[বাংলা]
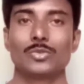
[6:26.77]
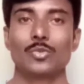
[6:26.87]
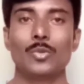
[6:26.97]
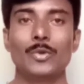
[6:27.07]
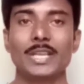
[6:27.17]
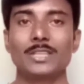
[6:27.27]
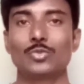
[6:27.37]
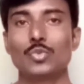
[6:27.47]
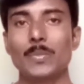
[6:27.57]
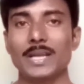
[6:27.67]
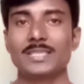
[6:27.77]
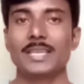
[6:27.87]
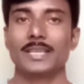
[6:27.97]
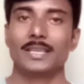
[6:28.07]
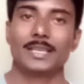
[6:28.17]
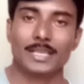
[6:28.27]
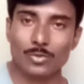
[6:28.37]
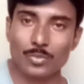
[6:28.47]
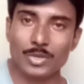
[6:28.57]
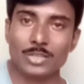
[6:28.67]
কোমরের দুপাশে এই
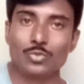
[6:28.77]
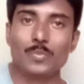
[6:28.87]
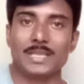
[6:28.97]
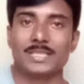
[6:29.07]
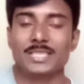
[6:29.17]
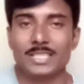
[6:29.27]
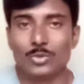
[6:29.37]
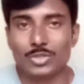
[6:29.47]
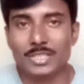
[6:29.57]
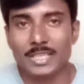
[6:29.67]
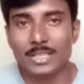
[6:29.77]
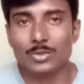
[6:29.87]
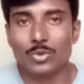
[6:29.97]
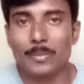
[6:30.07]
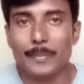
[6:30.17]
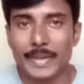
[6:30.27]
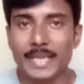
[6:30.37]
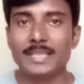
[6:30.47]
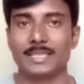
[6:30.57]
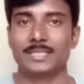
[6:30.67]
কোমরের দুপাশে যে অতিরিক্ত
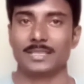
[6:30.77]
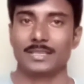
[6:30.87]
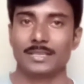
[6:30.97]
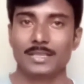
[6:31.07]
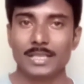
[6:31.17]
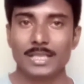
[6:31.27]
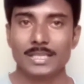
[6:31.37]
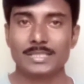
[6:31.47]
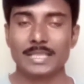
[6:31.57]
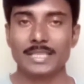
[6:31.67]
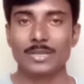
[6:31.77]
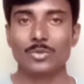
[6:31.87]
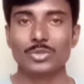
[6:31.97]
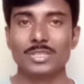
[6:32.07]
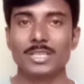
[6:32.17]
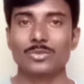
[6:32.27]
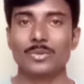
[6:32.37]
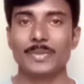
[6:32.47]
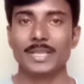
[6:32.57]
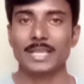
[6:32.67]
মেদ আছে যাদের অতিরিক্ত
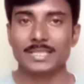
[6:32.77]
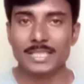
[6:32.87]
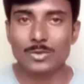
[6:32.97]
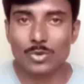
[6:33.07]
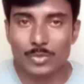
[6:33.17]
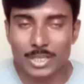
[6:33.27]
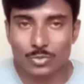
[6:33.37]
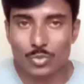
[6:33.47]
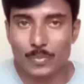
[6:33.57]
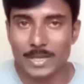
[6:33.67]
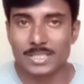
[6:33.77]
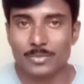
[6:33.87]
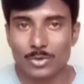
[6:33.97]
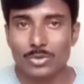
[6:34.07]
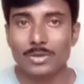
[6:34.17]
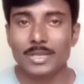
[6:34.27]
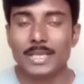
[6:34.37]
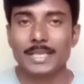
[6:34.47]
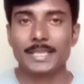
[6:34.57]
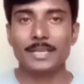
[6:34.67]
মেদ আছে এই কোমরের দুপাশে বলুন
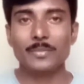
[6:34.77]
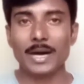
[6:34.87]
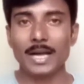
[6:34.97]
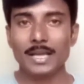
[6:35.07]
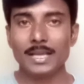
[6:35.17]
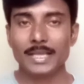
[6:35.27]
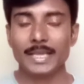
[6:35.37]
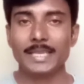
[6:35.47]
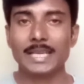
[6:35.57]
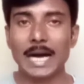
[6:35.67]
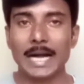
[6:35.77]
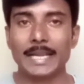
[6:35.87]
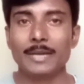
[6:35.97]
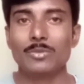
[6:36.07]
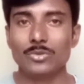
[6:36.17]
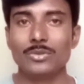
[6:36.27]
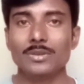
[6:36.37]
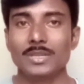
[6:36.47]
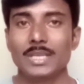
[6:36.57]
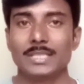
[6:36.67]
কিংবা এই ঘাড়ে বলুন
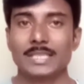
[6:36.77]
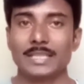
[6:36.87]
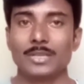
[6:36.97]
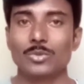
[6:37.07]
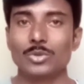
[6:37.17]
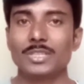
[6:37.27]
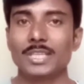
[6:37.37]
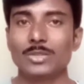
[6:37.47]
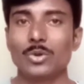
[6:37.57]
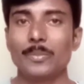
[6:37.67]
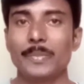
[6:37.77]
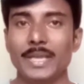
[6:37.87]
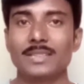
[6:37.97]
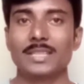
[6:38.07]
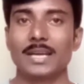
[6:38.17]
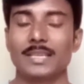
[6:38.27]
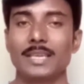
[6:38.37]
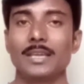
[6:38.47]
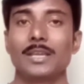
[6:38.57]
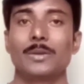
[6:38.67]
যাদের অতিরিক্ত মেদ থাকে
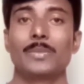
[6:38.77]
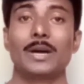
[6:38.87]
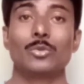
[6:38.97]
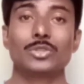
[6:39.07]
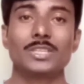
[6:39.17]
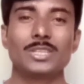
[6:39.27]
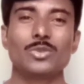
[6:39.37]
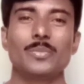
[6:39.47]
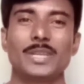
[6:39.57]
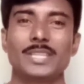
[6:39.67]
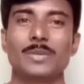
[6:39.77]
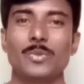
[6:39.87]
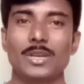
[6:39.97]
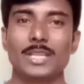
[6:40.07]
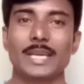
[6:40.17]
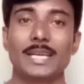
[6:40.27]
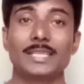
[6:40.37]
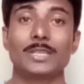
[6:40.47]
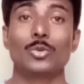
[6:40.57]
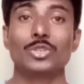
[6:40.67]
বা অতিরিক্ত মেদের ফলে দেখা
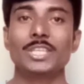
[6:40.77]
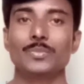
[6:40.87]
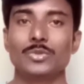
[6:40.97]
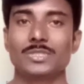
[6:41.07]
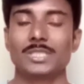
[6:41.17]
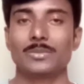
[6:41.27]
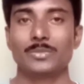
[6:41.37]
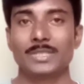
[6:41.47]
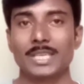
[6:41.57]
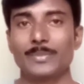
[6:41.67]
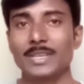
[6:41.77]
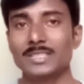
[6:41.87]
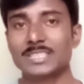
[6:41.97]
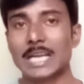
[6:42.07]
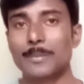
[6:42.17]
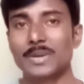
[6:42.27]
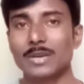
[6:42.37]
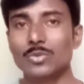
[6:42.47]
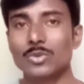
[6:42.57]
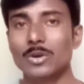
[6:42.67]
যায় অতি পুষ্টি দেখবেন
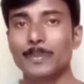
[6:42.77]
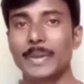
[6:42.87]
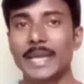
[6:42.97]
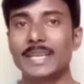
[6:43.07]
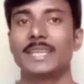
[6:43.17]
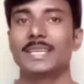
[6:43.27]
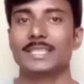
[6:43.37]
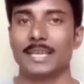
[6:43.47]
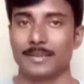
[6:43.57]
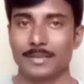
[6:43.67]
চামড়াগুলো ফেটে যায়